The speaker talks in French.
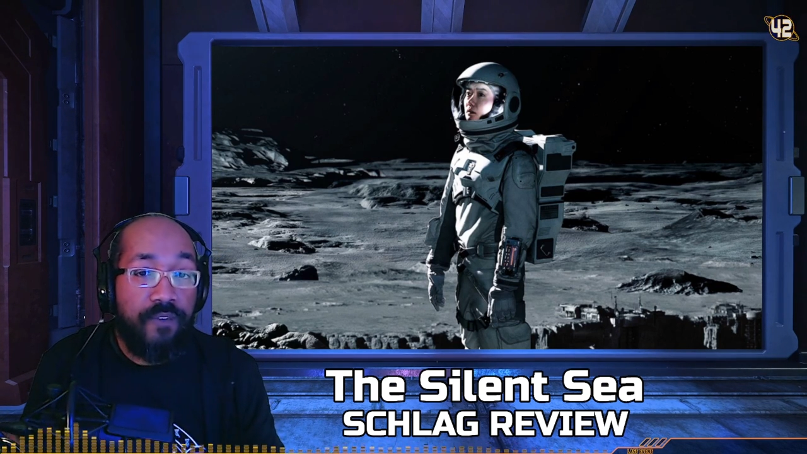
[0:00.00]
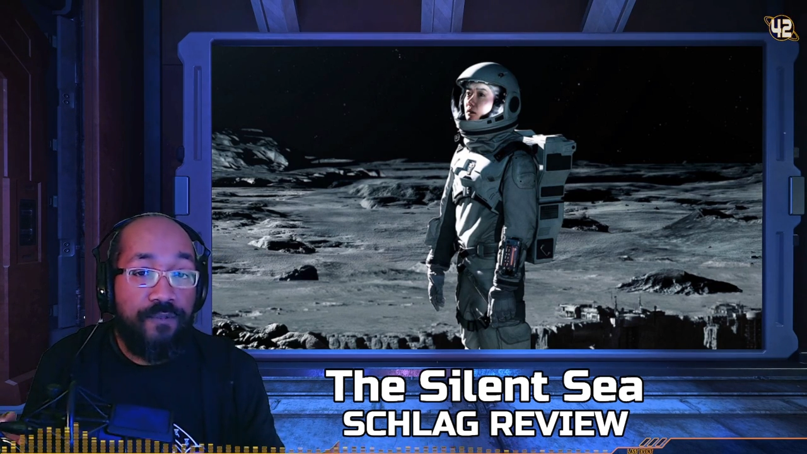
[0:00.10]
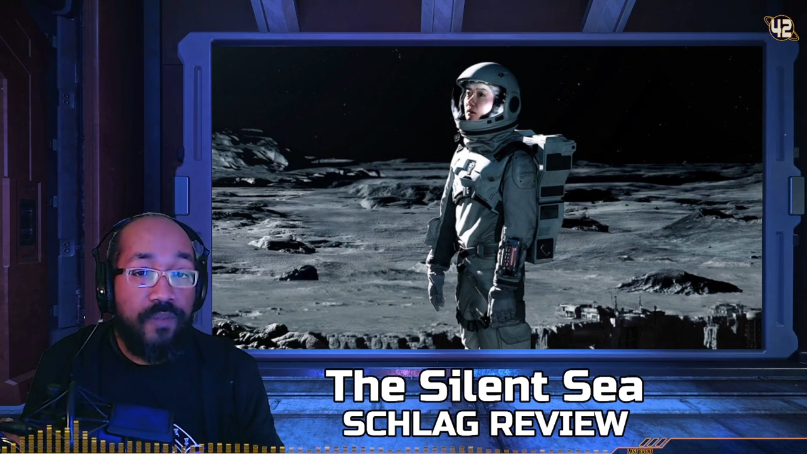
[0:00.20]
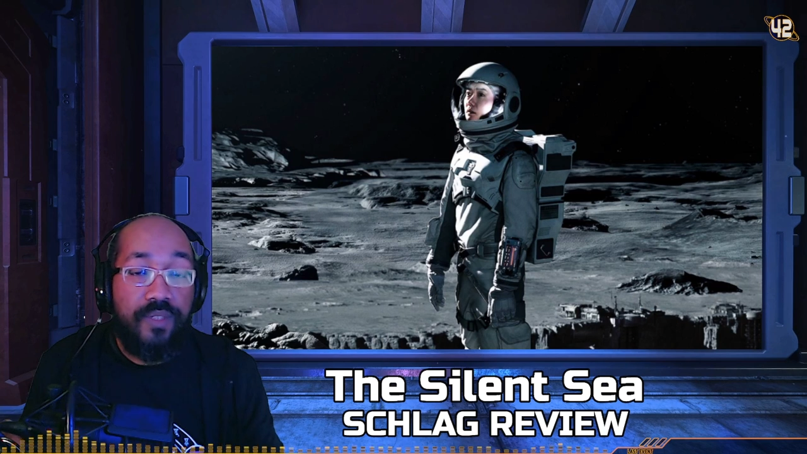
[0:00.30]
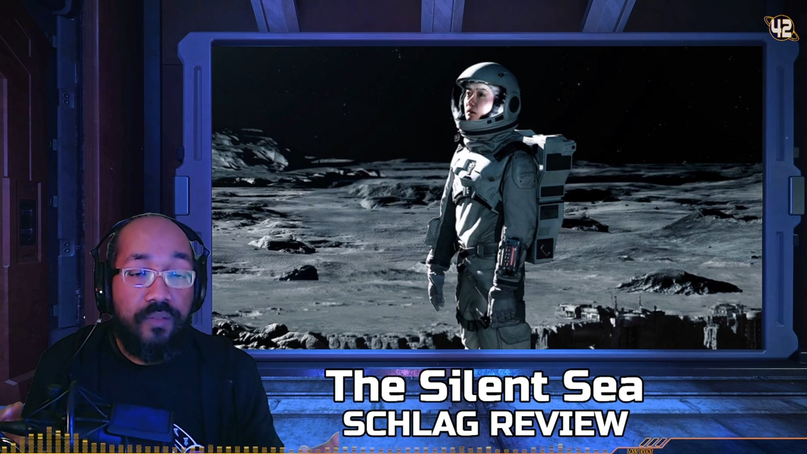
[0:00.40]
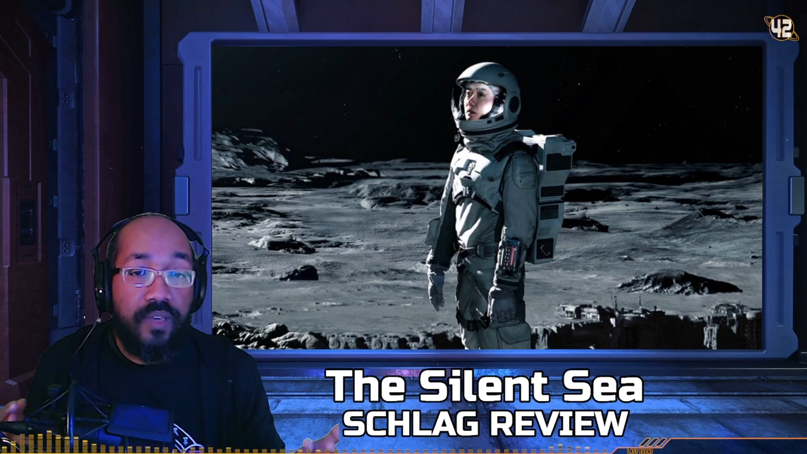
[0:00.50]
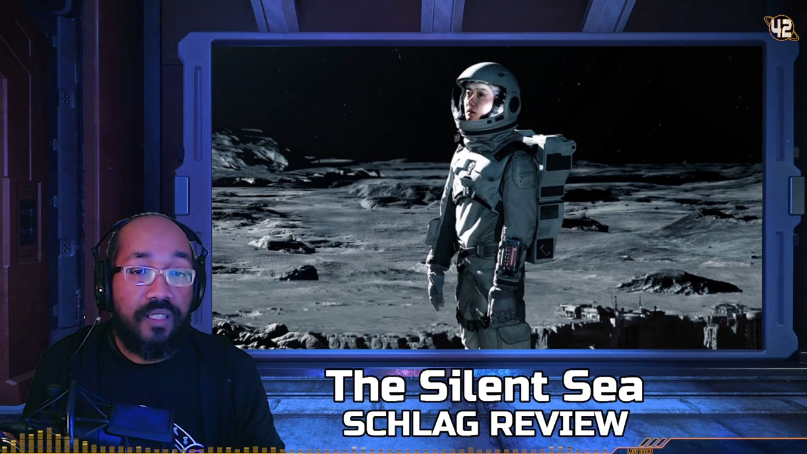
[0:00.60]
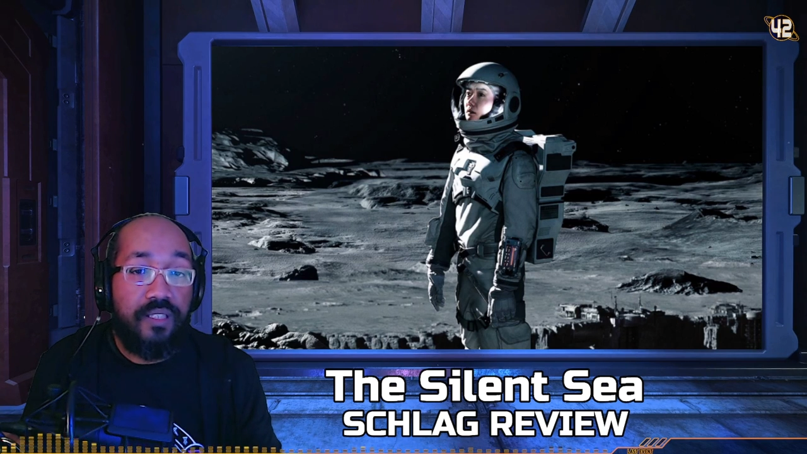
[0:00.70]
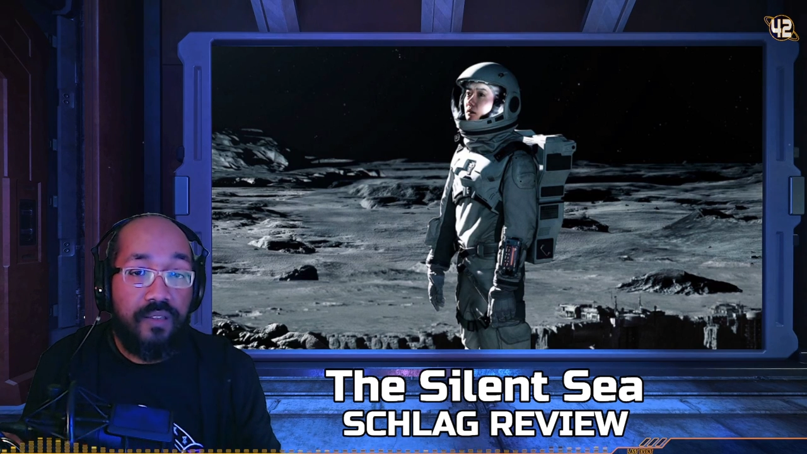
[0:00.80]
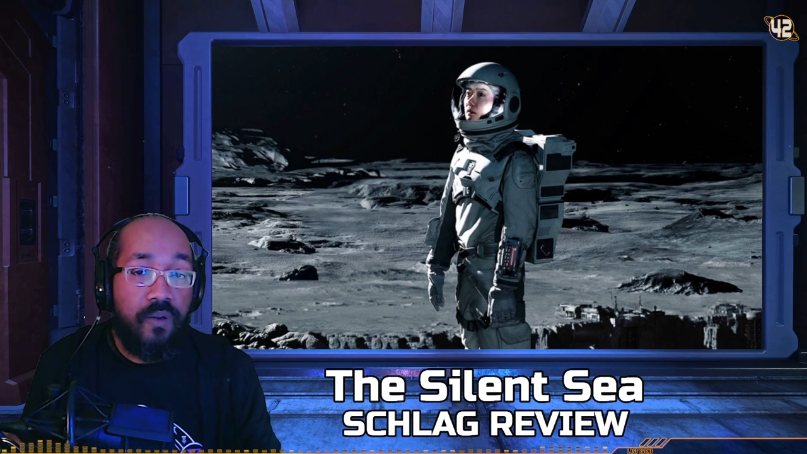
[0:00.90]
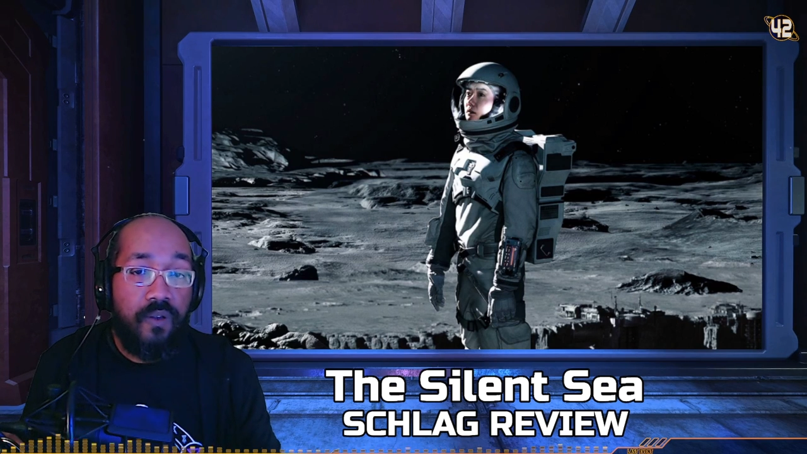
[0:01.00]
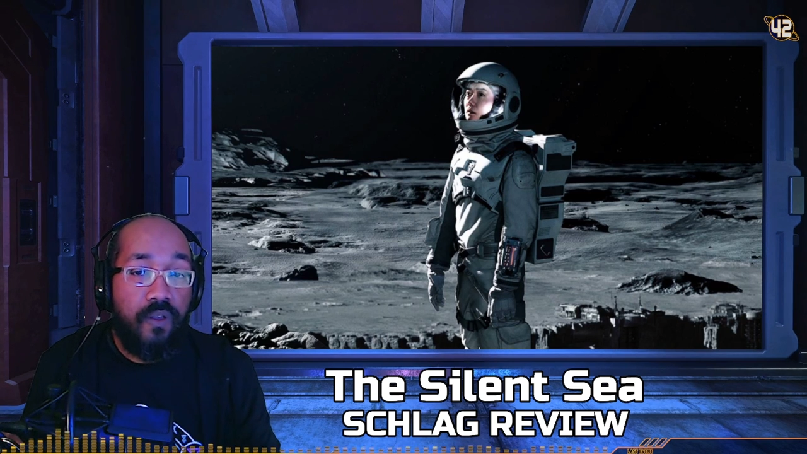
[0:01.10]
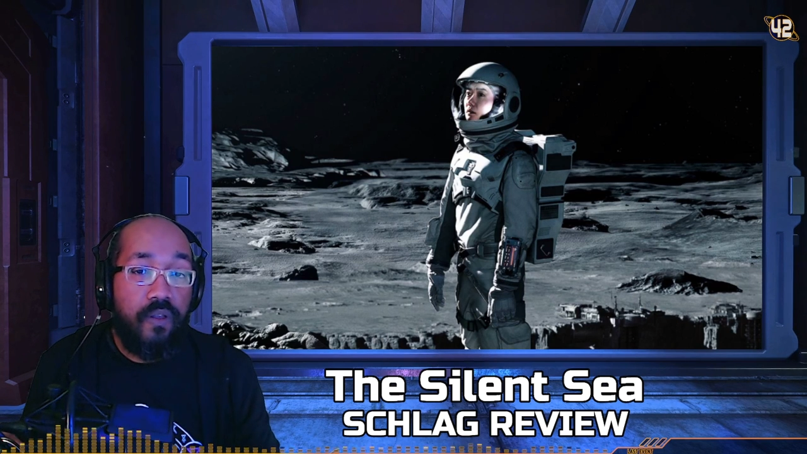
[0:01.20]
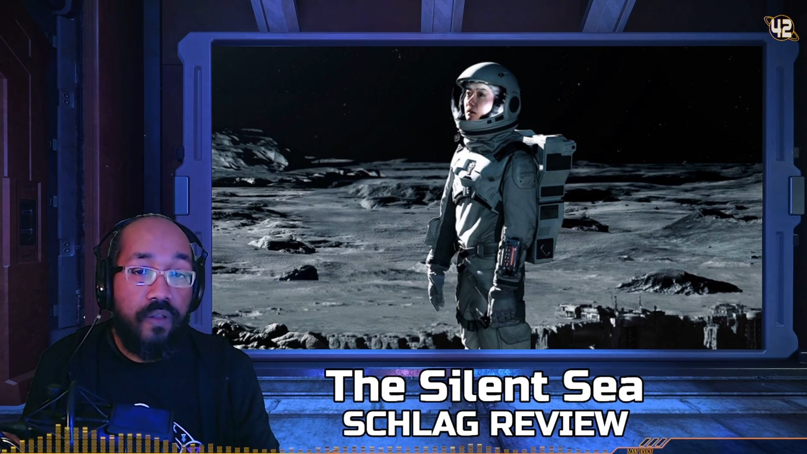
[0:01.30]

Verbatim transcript: vrai film divertissant,